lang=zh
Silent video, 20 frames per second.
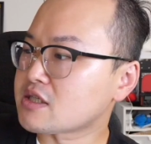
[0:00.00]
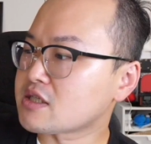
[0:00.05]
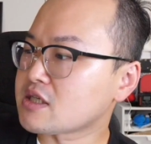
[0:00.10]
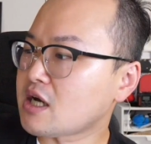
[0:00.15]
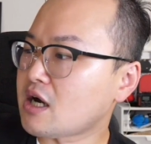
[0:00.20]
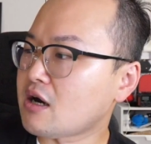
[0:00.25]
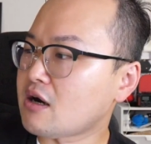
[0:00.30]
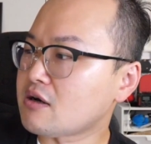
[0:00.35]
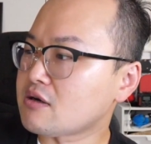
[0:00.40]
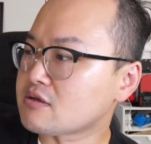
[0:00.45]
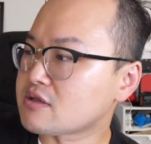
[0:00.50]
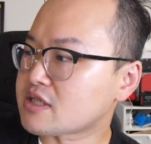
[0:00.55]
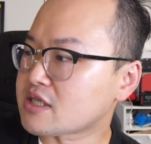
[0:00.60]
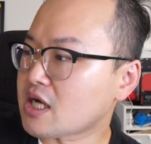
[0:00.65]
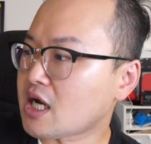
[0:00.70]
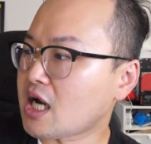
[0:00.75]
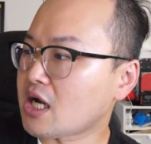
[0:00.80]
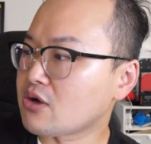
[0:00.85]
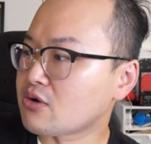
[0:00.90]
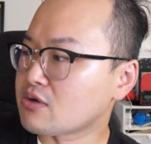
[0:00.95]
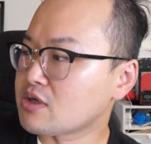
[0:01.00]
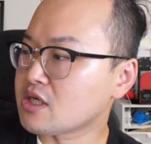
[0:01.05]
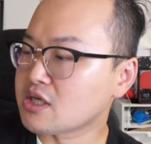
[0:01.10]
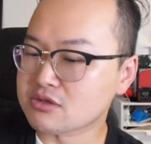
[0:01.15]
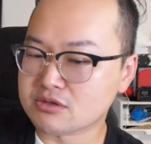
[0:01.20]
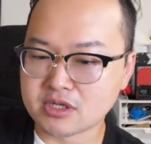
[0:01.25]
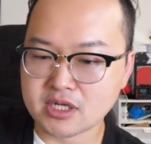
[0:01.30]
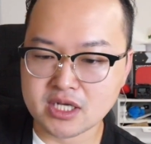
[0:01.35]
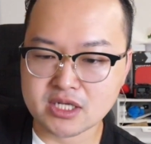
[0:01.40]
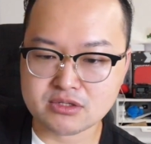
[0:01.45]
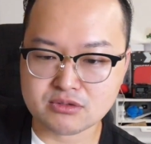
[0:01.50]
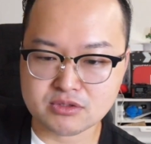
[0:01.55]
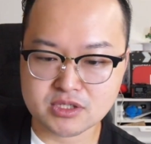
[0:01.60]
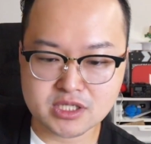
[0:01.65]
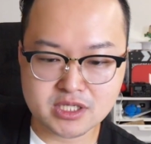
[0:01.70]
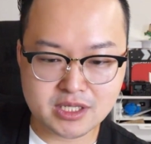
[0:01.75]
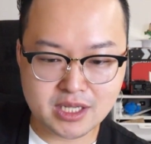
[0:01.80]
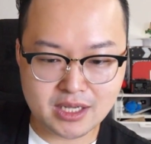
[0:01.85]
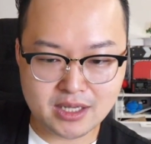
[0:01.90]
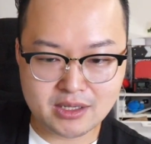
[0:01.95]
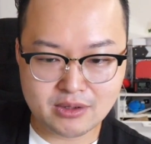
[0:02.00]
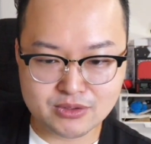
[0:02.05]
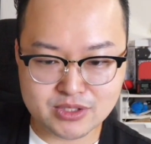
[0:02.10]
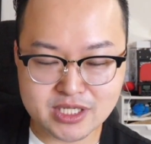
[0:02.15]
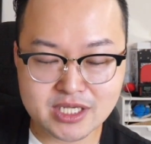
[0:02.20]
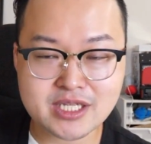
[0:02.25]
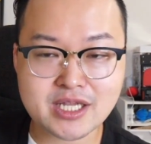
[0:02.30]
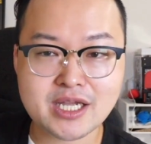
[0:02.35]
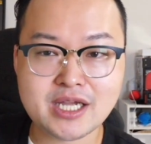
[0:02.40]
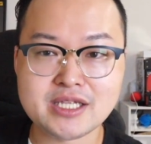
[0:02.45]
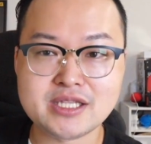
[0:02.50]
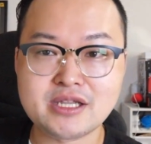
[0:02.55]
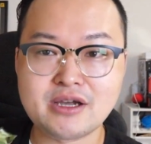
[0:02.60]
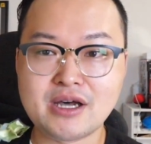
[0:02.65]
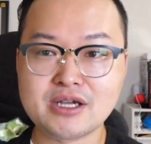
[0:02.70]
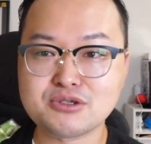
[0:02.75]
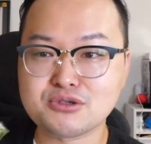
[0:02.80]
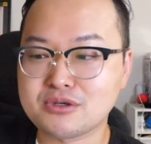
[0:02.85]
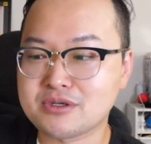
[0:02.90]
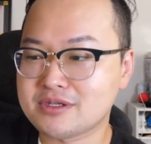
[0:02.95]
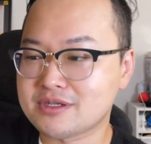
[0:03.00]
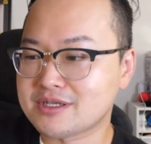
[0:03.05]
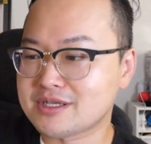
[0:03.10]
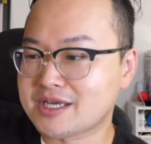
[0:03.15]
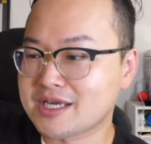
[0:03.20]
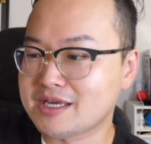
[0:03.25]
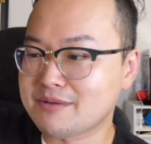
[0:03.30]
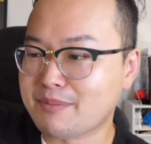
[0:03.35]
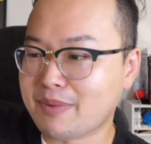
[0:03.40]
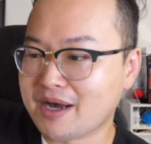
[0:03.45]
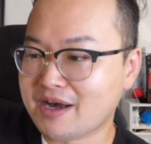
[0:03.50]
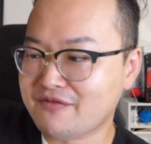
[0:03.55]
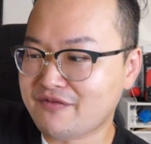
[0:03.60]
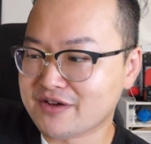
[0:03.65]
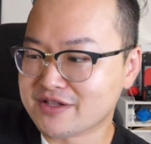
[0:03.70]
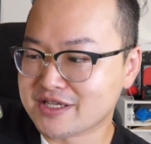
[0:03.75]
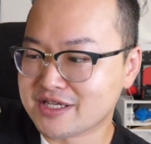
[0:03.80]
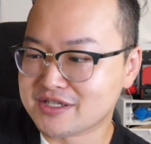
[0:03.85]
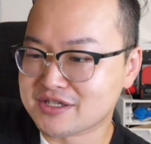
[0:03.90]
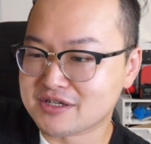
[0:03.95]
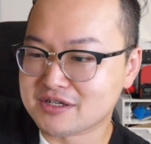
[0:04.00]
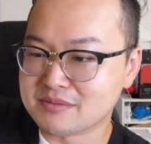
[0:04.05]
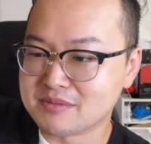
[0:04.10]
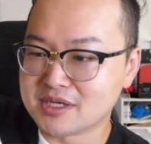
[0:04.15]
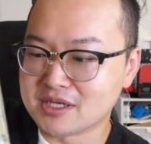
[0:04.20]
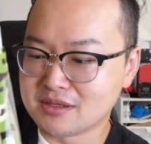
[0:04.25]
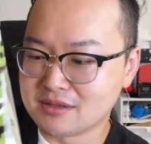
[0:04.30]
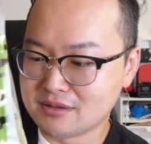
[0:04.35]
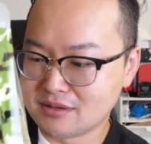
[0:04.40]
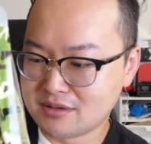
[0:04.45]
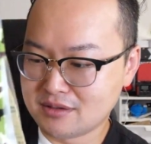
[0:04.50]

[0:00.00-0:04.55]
是要加用热水来煮，而且它我现在才看到，他说你可以把它放在这里面，